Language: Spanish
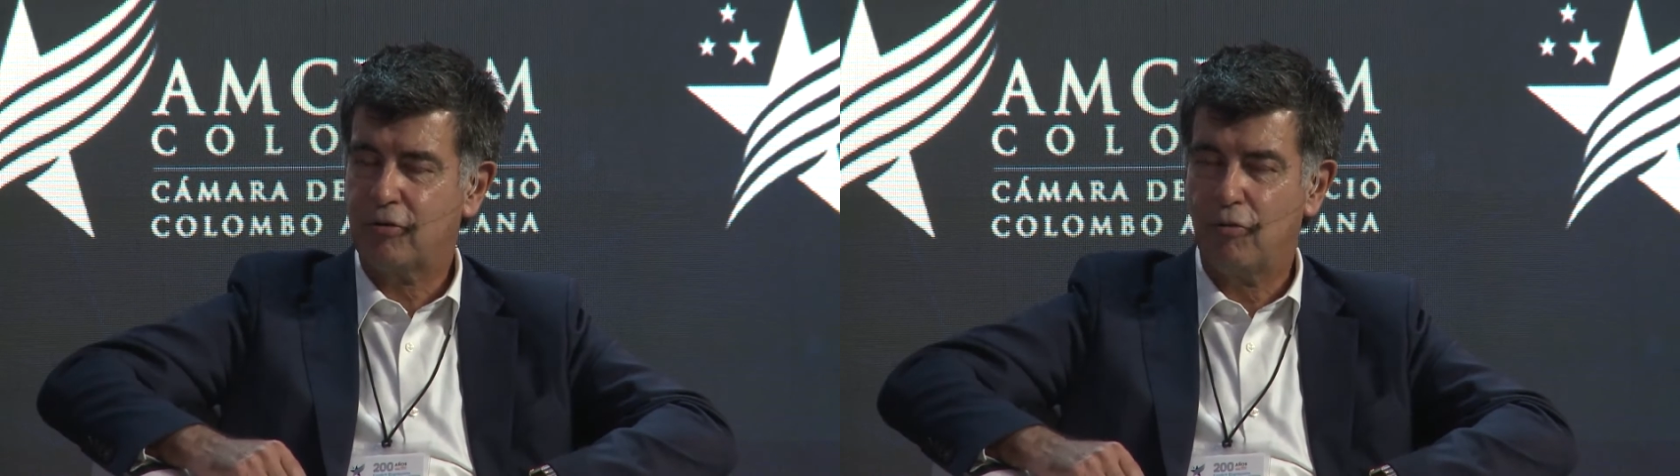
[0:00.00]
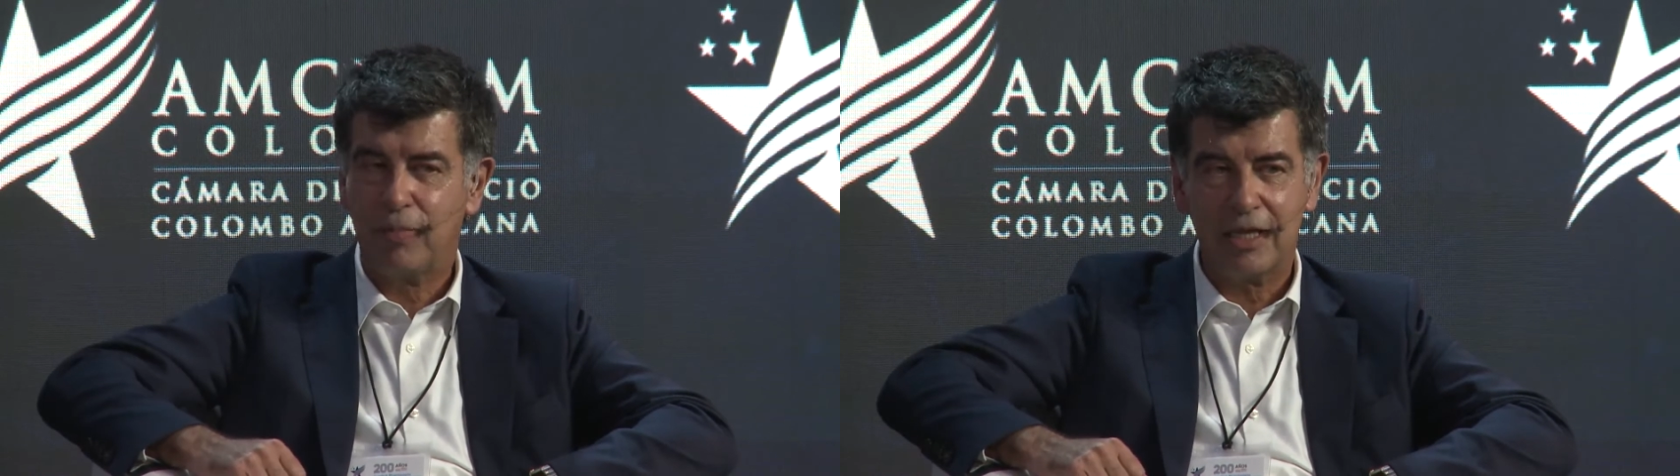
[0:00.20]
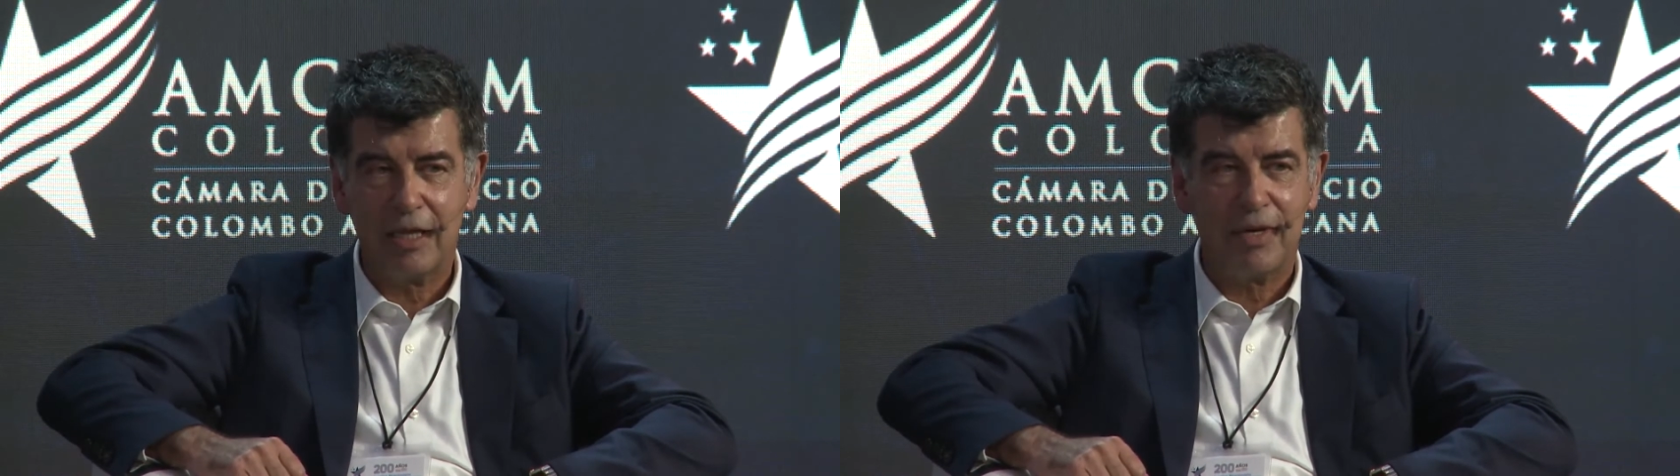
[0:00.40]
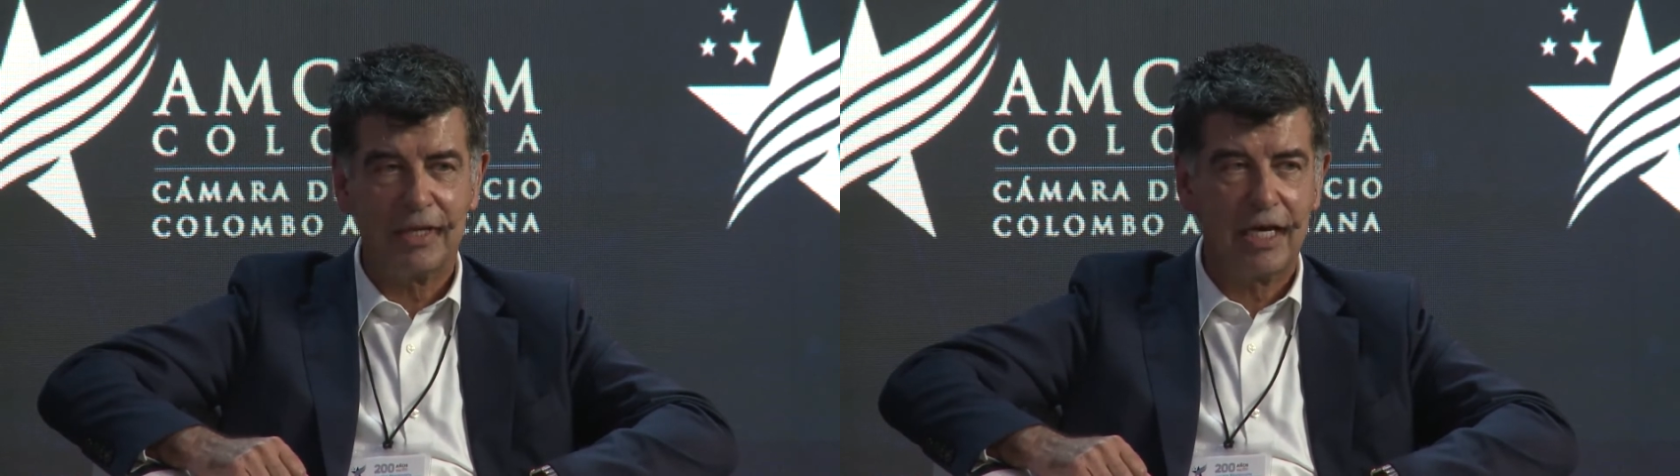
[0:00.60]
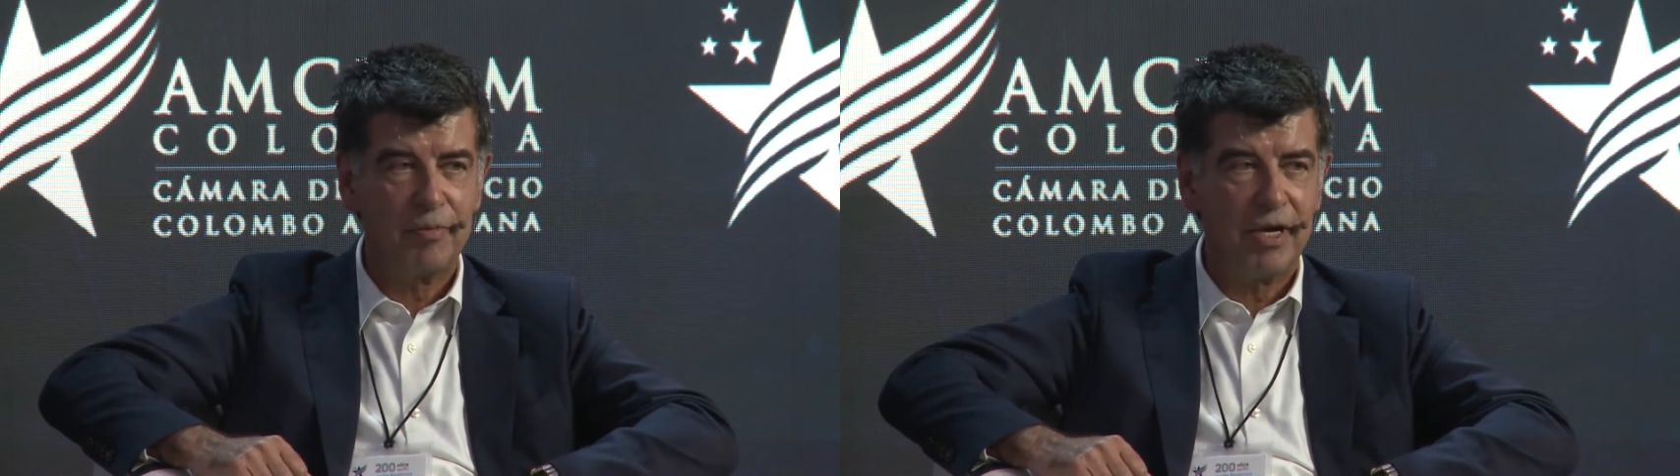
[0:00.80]
un plan de
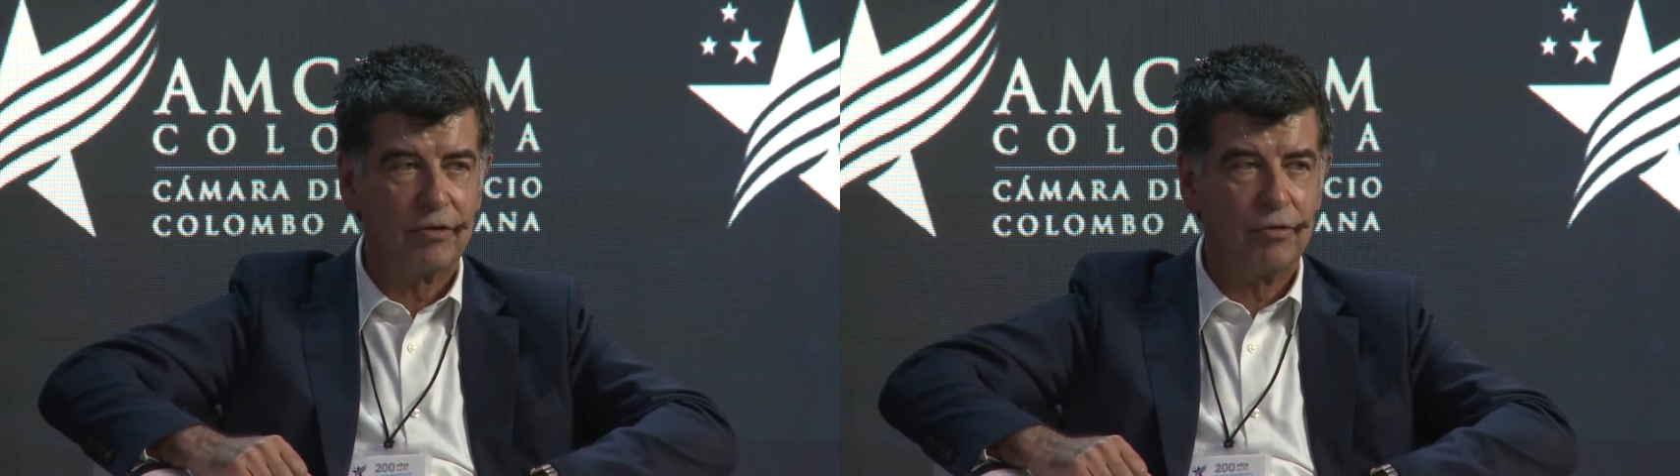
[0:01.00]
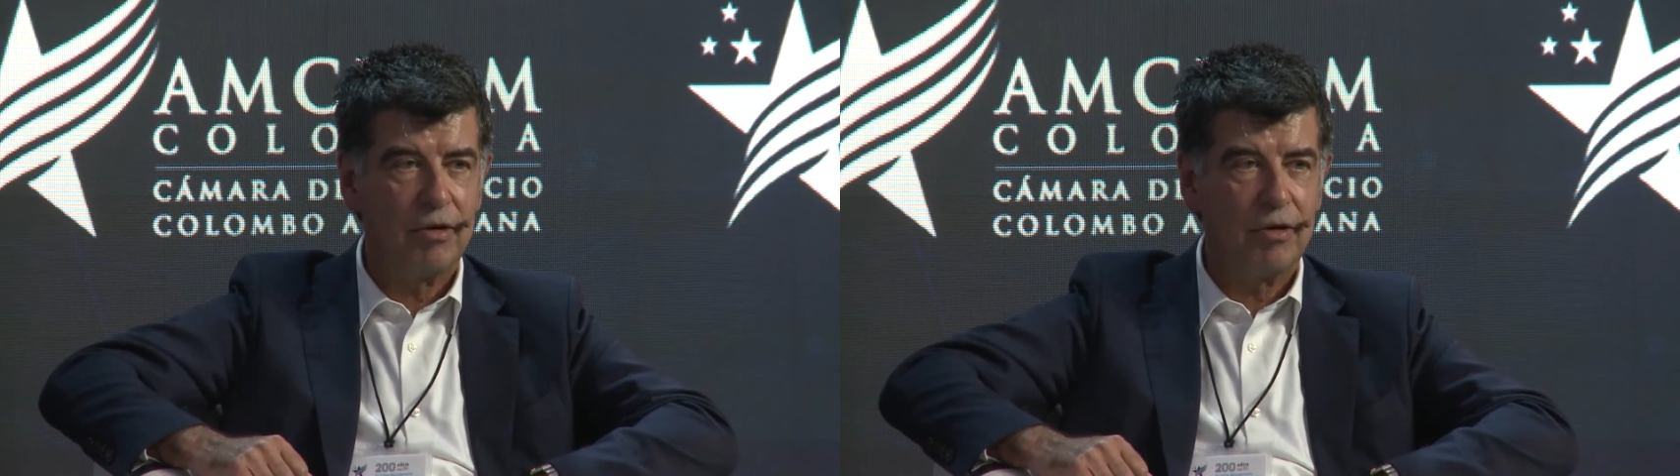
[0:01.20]
mantenimiento,